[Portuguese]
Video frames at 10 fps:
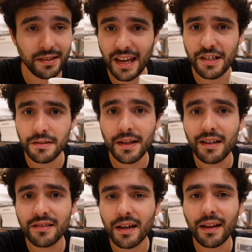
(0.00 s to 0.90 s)
sede
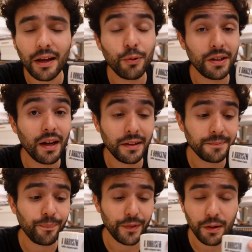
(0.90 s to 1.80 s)
deles é lá no Itaim.
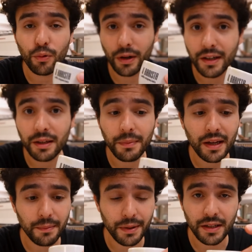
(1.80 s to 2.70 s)
E o lugar
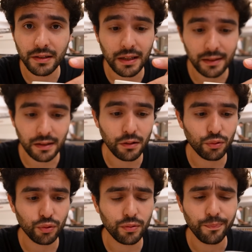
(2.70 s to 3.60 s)
também é bem grandão,
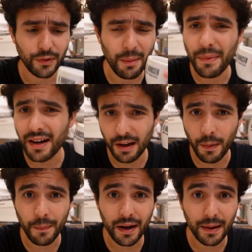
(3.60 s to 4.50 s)
tudo. A marca é
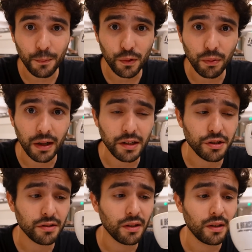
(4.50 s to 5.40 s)
uma marca muito
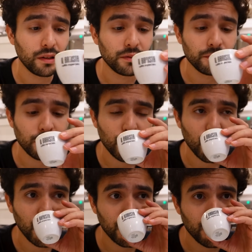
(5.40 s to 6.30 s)
grande.
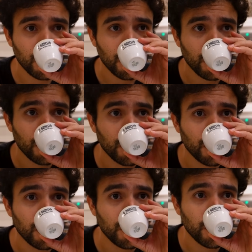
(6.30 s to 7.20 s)
E agora, o
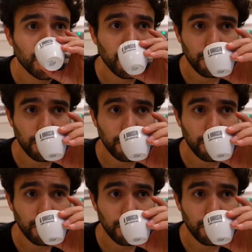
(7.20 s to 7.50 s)
nosso próximo